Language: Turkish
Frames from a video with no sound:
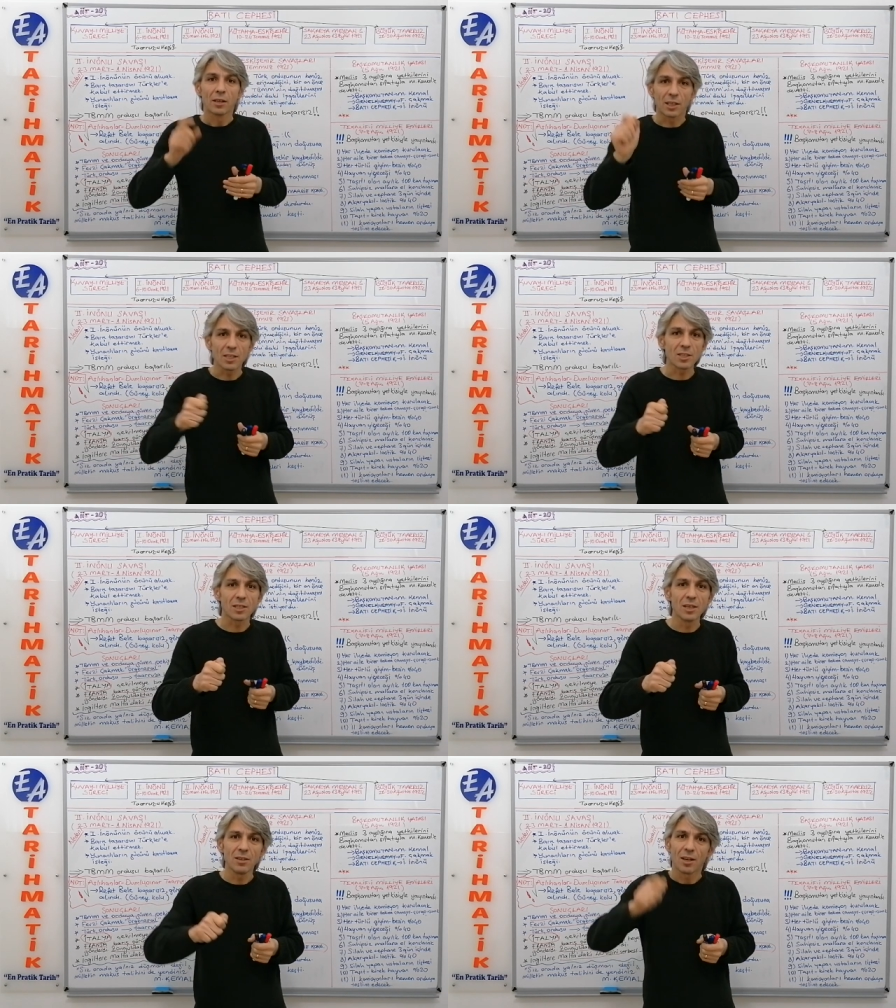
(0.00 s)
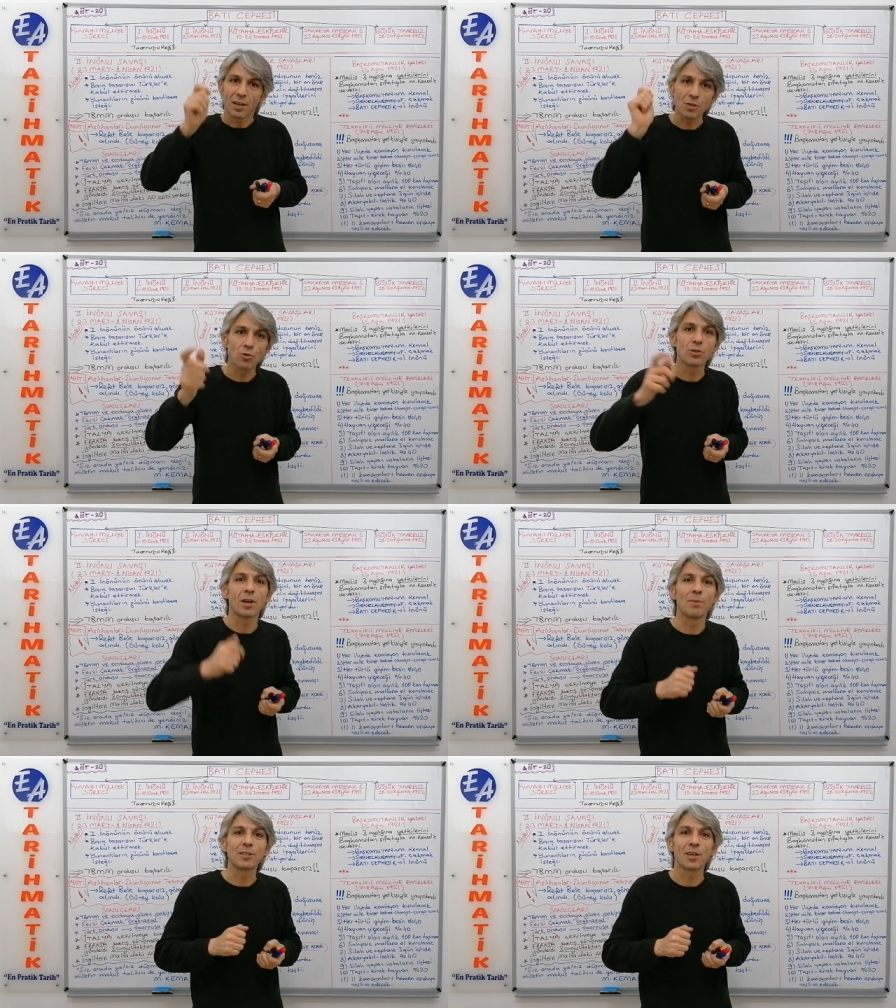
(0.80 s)
Gitsin nasıl
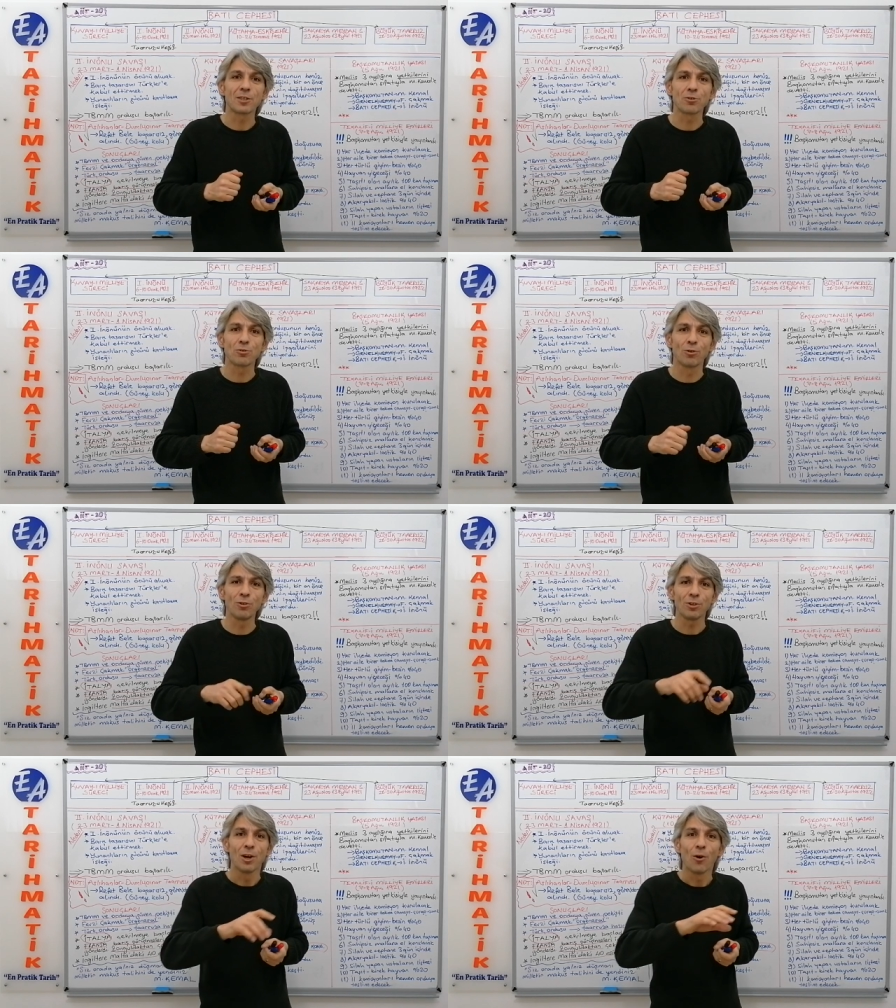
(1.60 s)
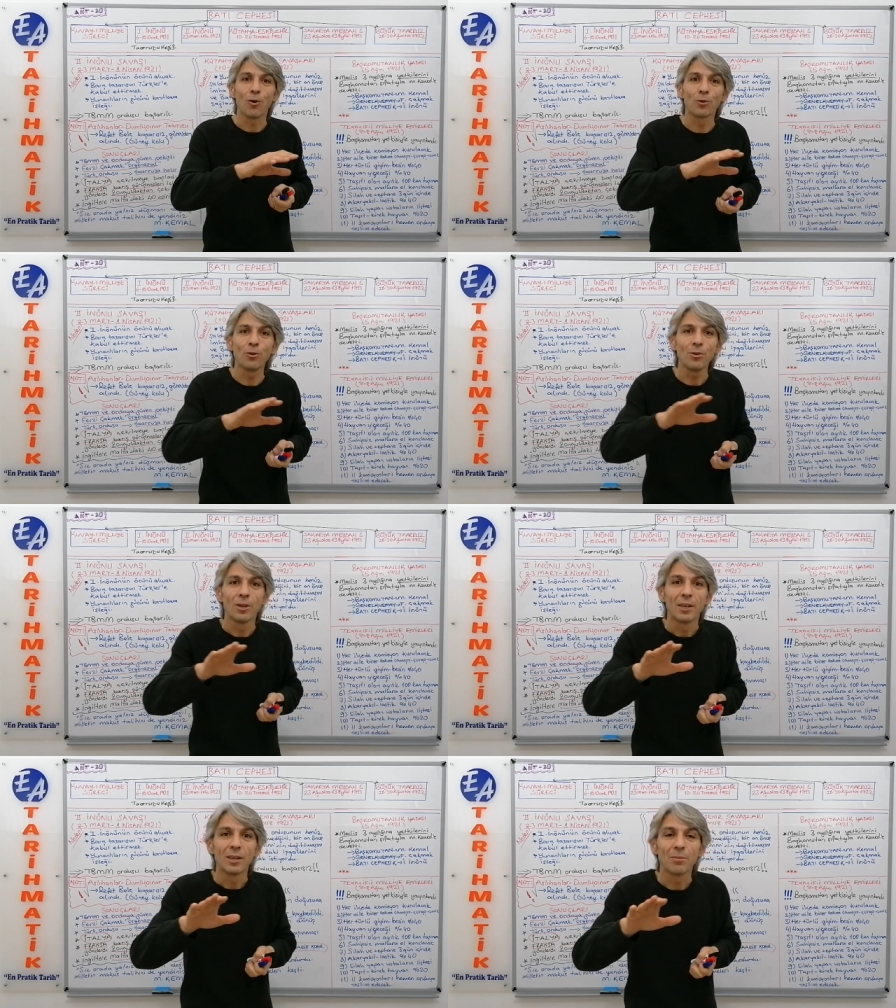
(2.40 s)
olsa başarısız olur
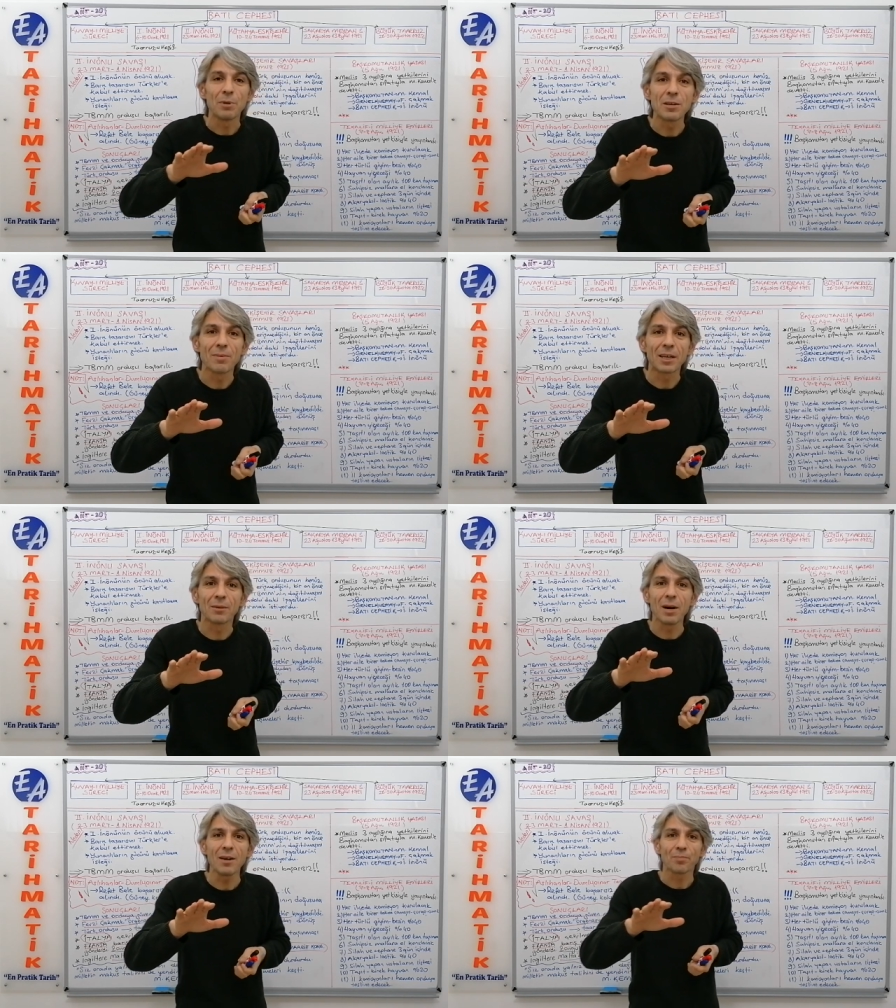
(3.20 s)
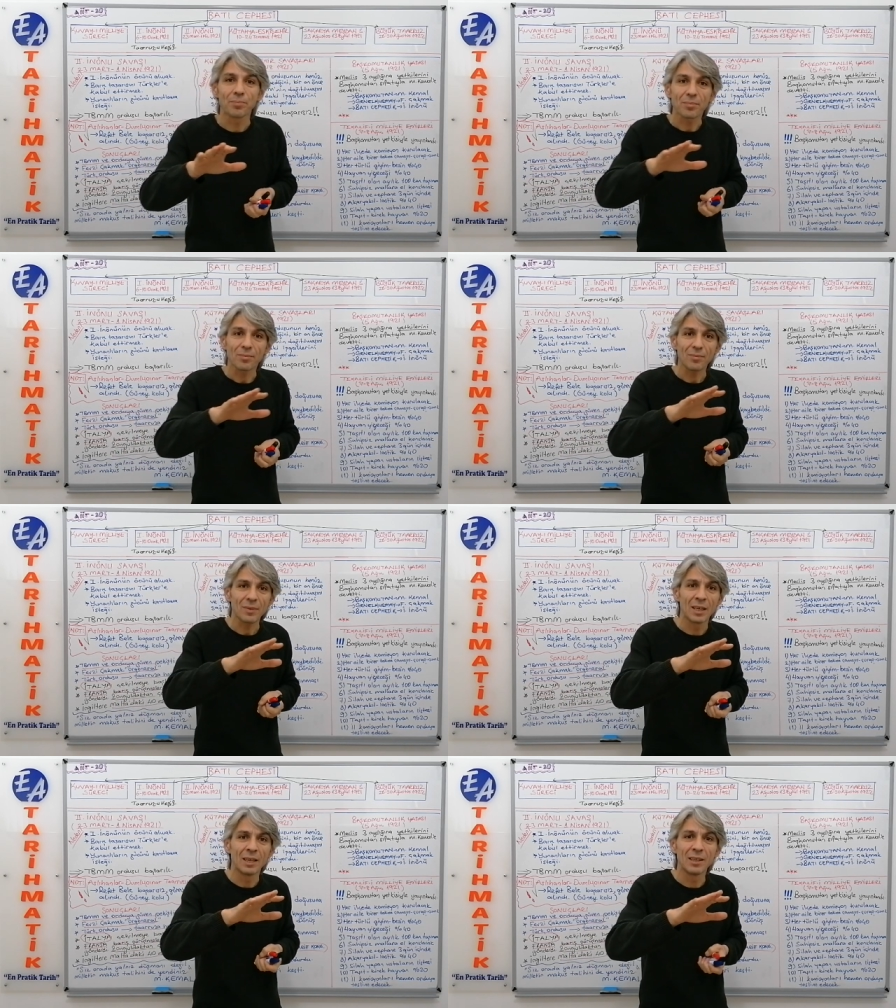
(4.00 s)
onu bir bakıma
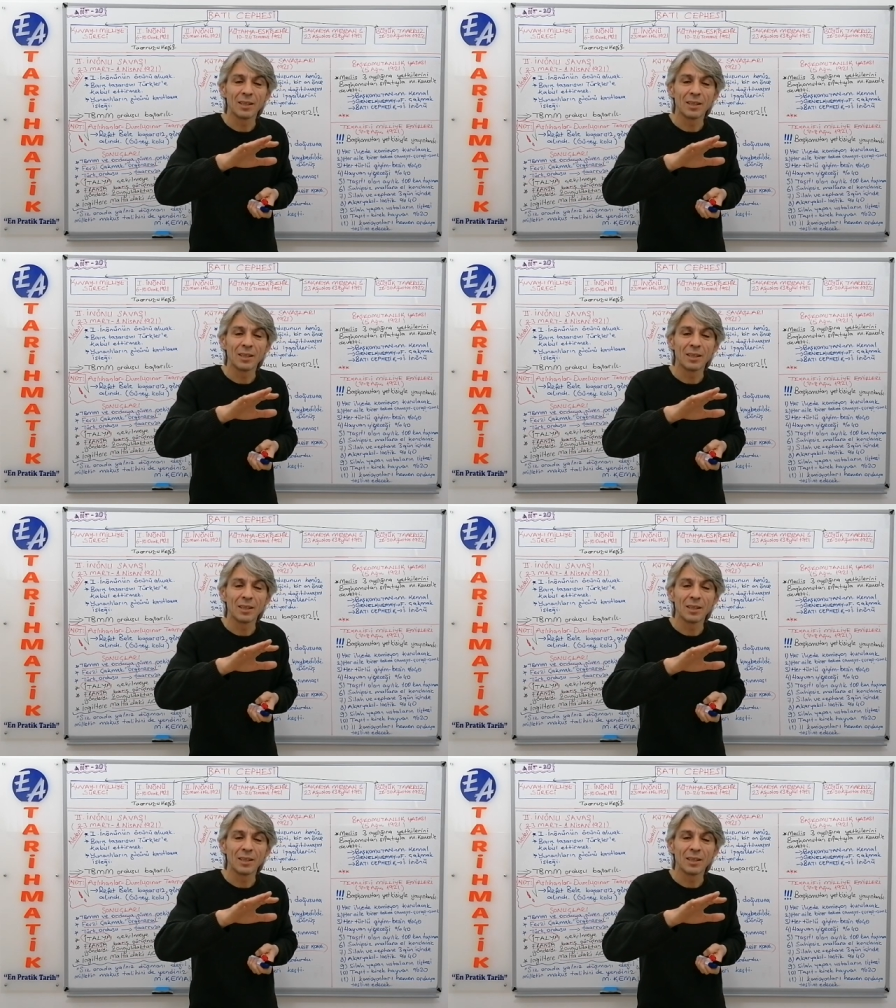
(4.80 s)
e,